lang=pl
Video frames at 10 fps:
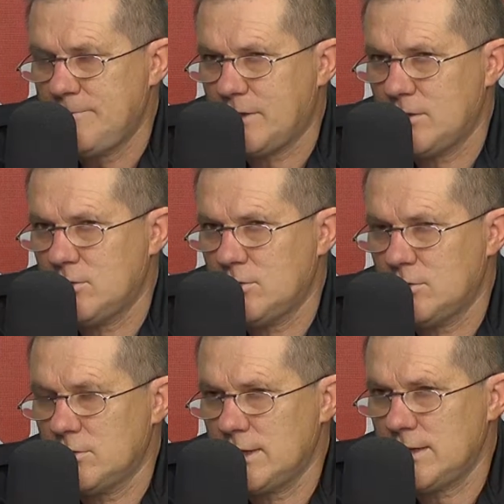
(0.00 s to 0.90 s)

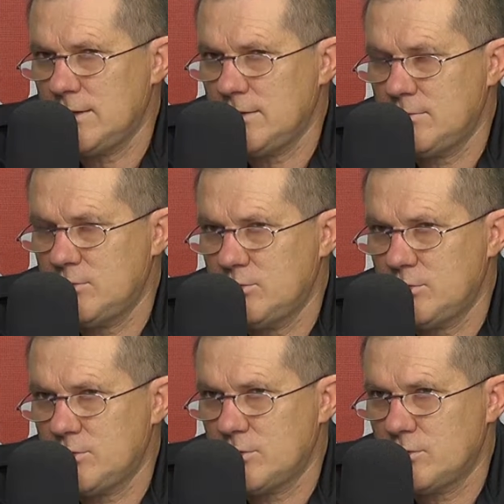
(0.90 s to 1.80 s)
No, taki bym
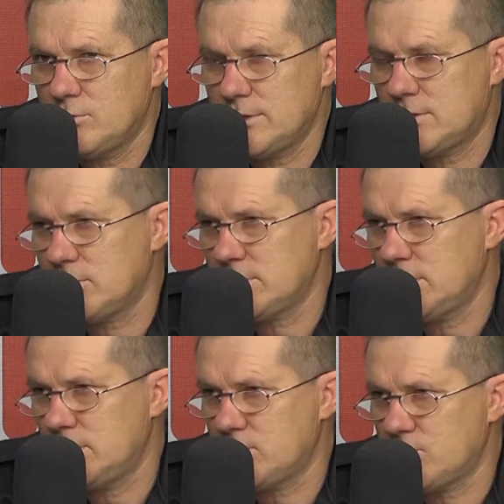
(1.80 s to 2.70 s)
powiedział
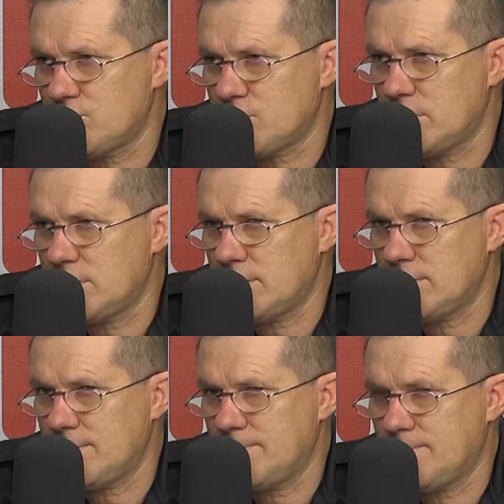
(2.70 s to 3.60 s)
beztroski troszeczkę
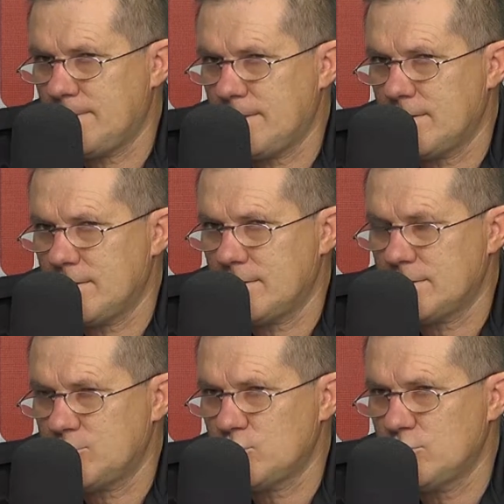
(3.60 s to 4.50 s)
mm, e,
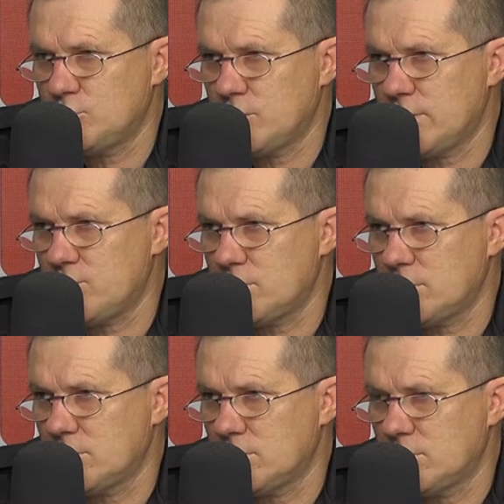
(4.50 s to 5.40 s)
sposób podejścia
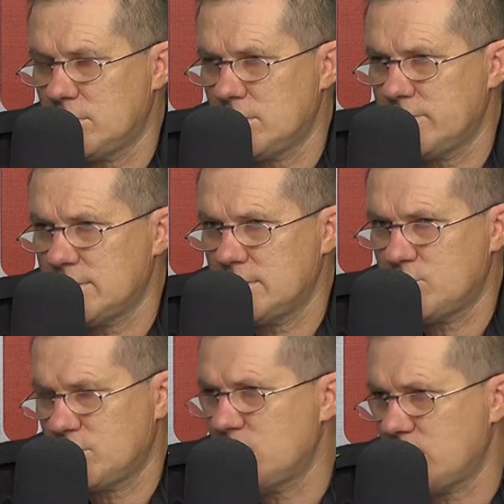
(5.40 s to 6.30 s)
do, do tej kwestii
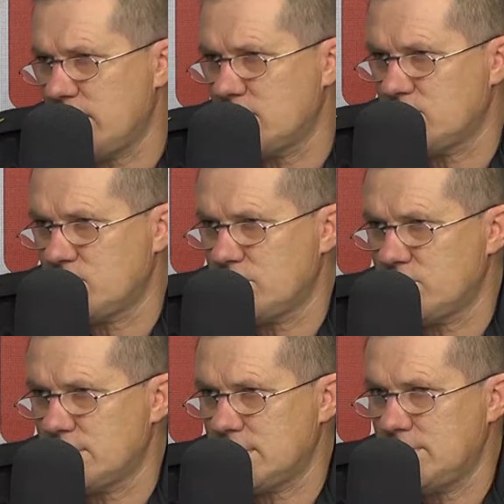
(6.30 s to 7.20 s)
przez mieszkańców przede wszystkim.